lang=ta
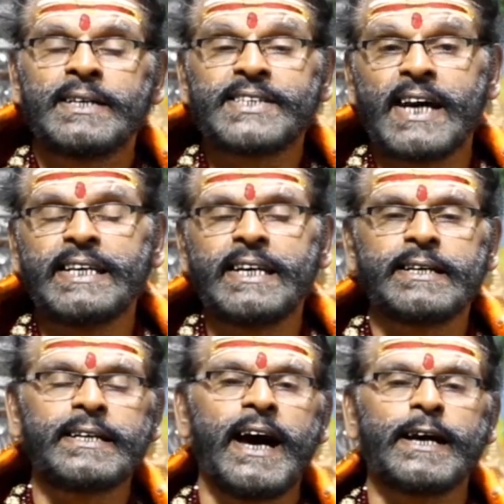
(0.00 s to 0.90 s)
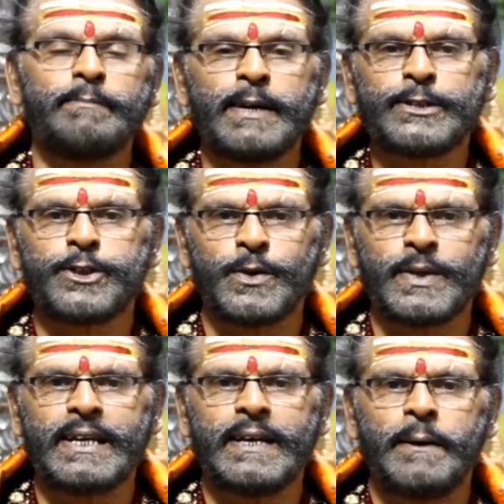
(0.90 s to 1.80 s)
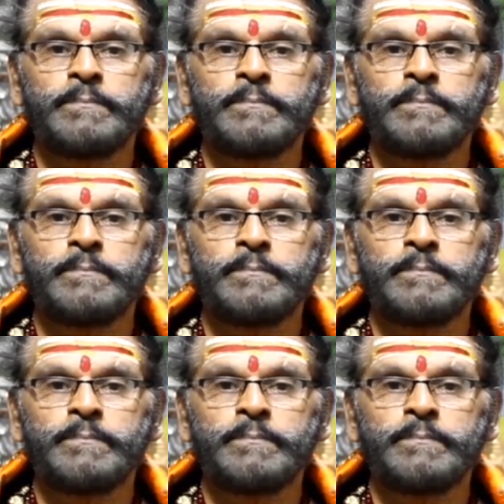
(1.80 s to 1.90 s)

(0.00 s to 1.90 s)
சனி என்று யாரும் பேர் சொல்வதல்ல